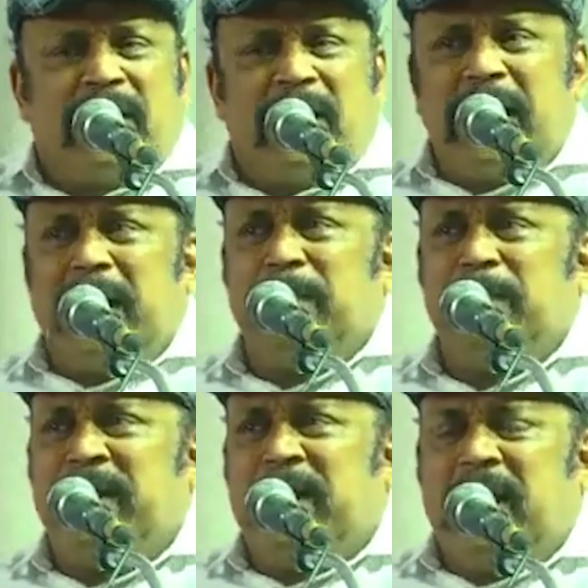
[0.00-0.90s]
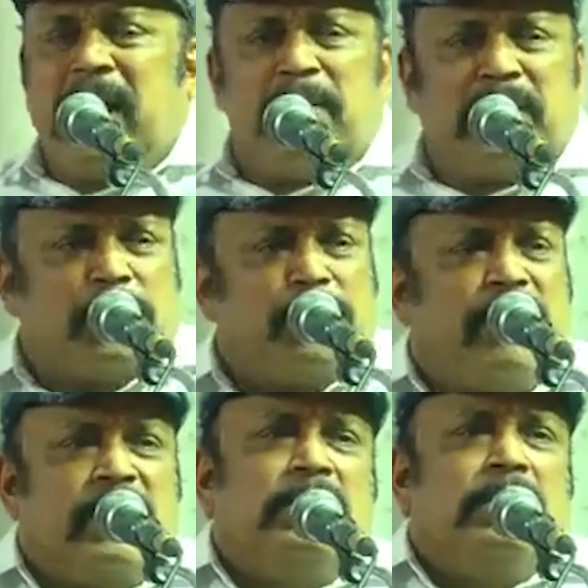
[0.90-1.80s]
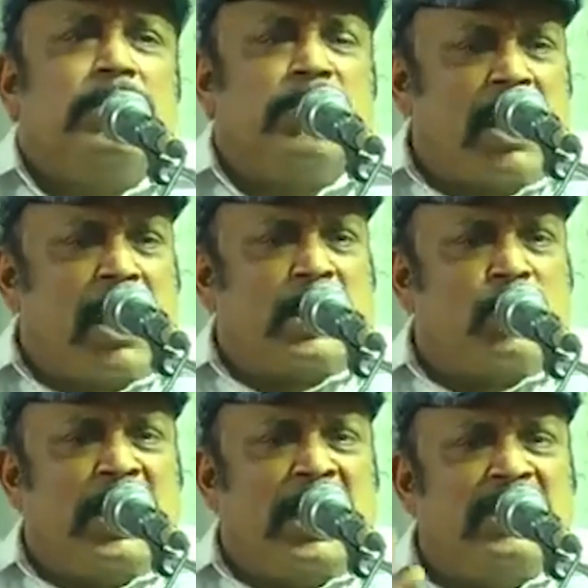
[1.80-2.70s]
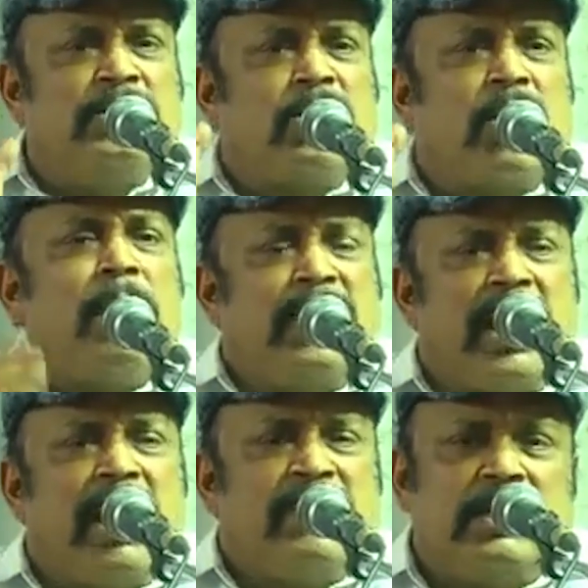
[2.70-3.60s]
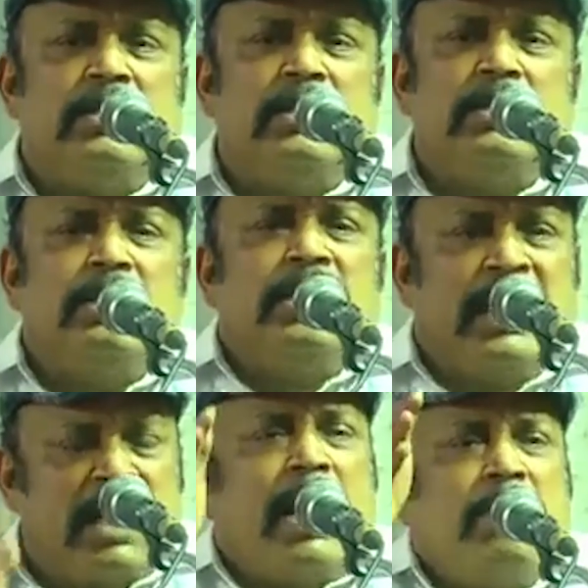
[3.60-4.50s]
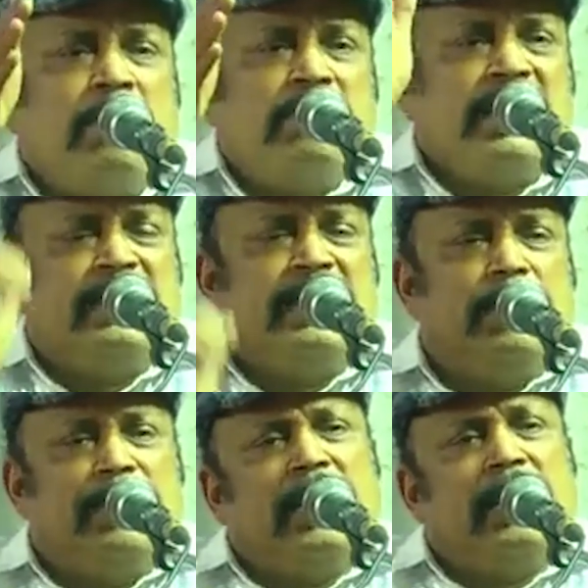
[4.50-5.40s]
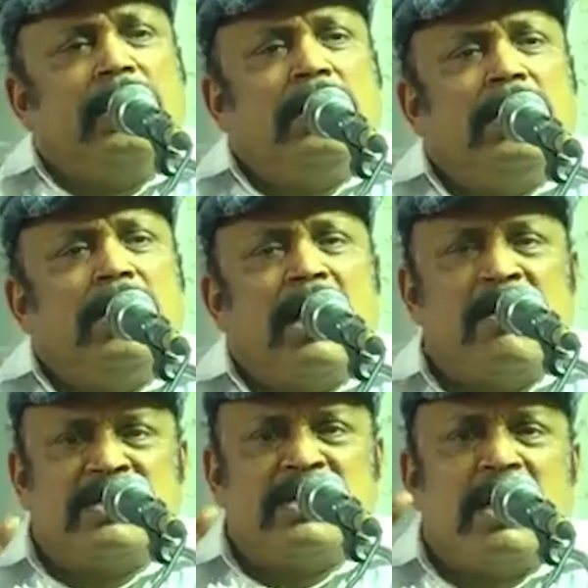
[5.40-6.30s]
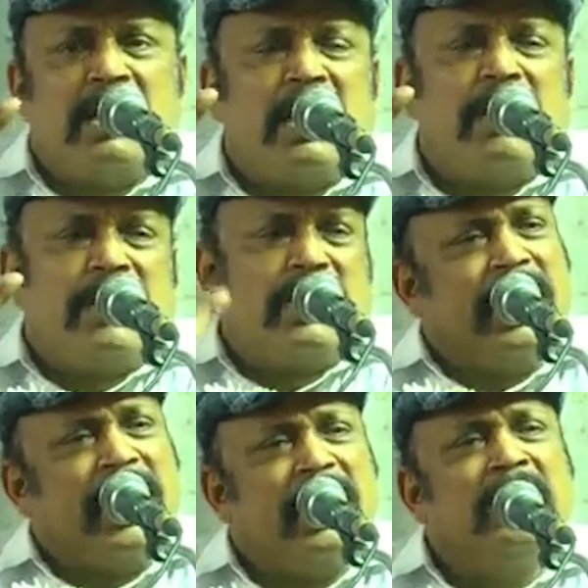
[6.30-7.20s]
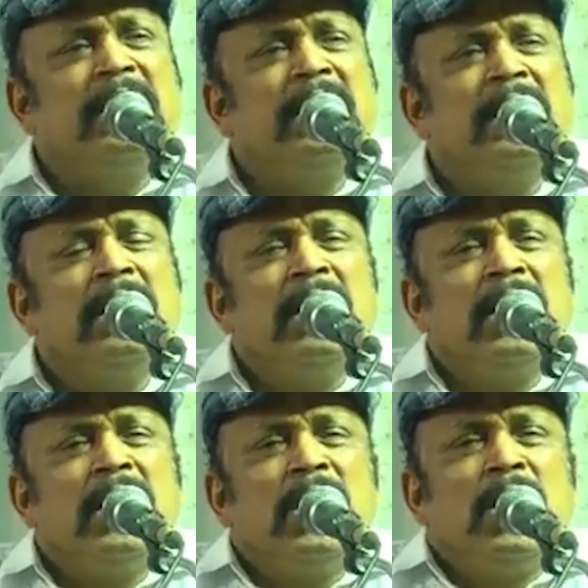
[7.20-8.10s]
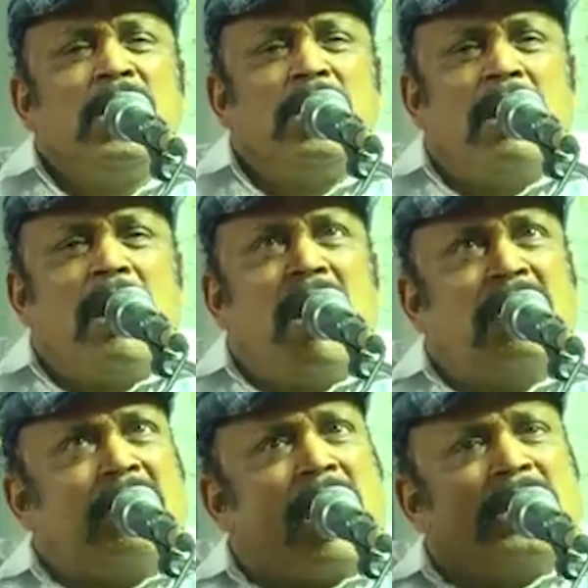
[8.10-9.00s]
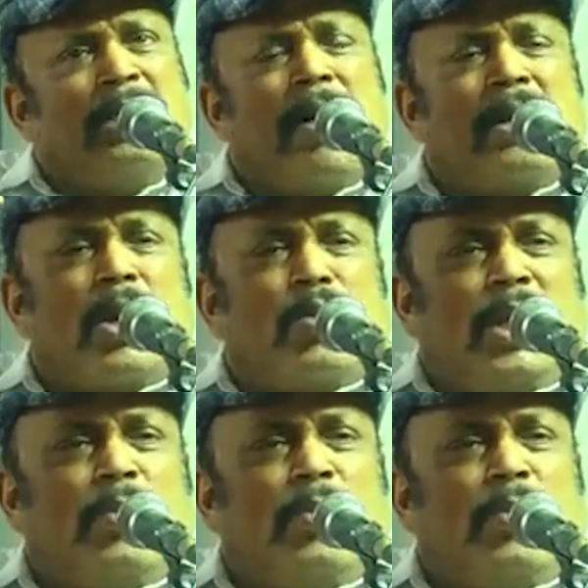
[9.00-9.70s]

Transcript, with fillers: வகையிலே மேடையில் அமர்ந்திருப்பவர்கள் மரியாதைக்குரிய இந்து ராம் ஐயா அவர்கள் எல்லாம் தெரிந்திருப்பீர்கள் அவர் சாதாரணவர் கிடையாது அண்ணாந்து பார்க்கக்கூடிய